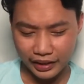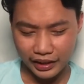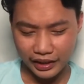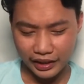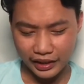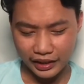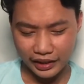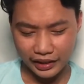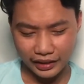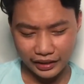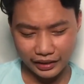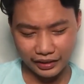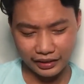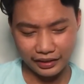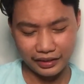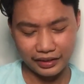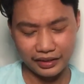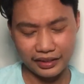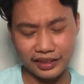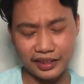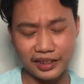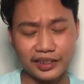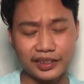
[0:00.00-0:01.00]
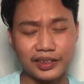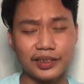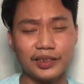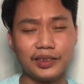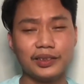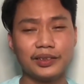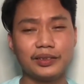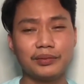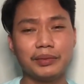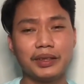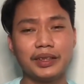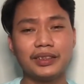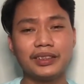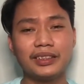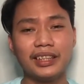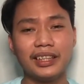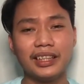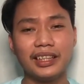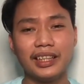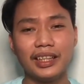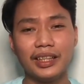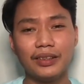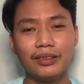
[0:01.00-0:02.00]
and so yun medyo
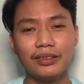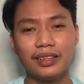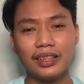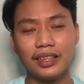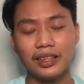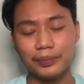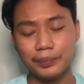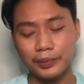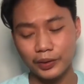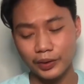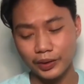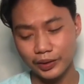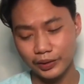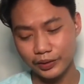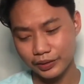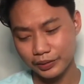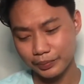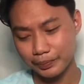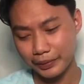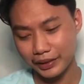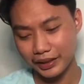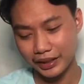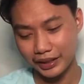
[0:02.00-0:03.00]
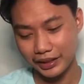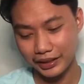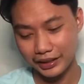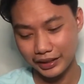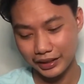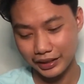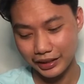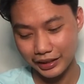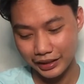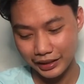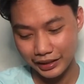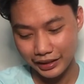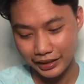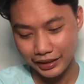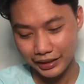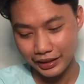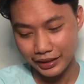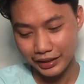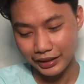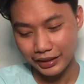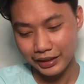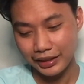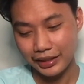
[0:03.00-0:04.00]
nahihilo na po ako pasensya na
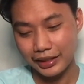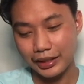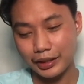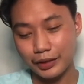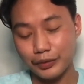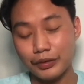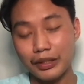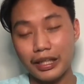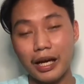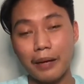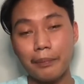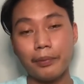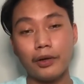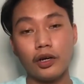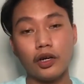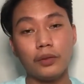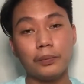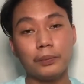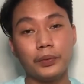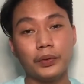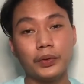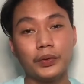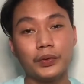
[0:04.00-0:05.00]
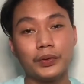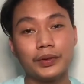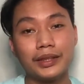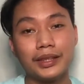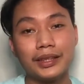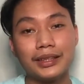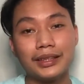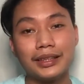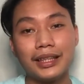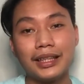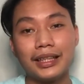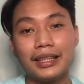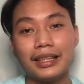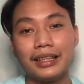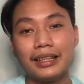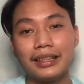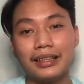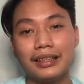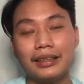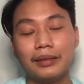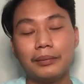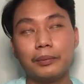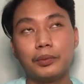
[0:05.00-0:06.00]
And wala pa akong pulutan
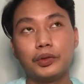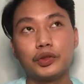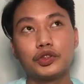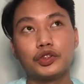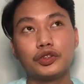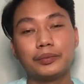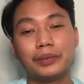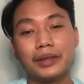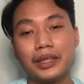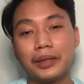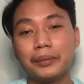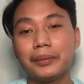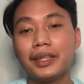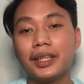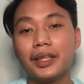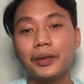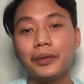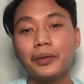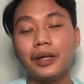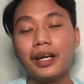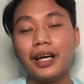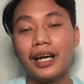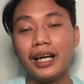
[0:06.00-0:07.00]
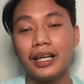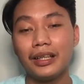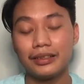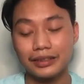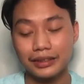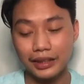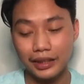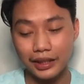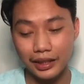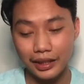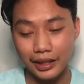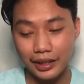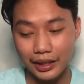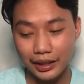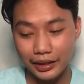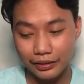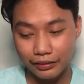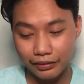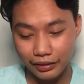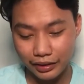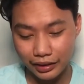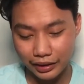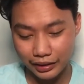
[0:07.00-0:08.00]
dahil busog pa naman ako. Halos
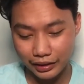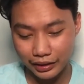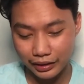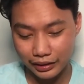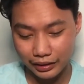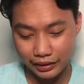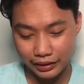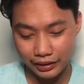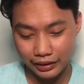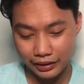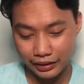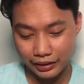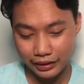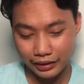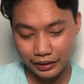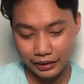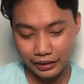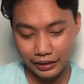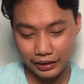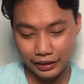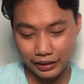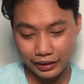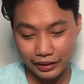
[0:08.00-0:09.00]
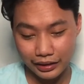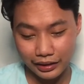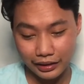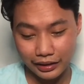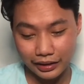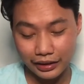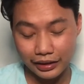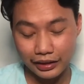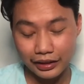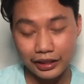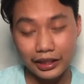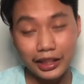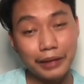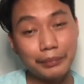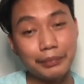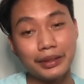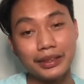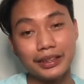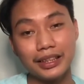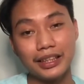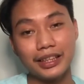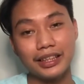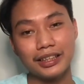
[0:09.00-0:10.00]
kakakain ko lang din. And hindi
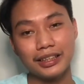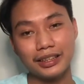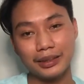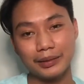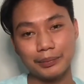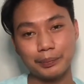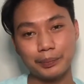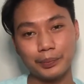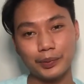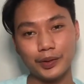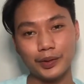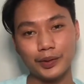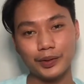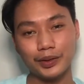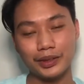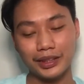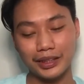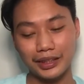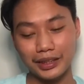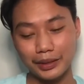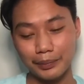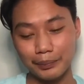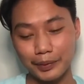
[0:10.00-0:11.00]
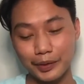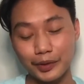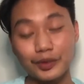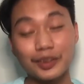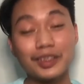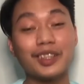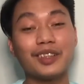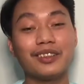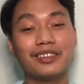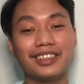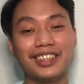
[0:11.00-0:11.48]
naman talaga pulutan. No? Hindi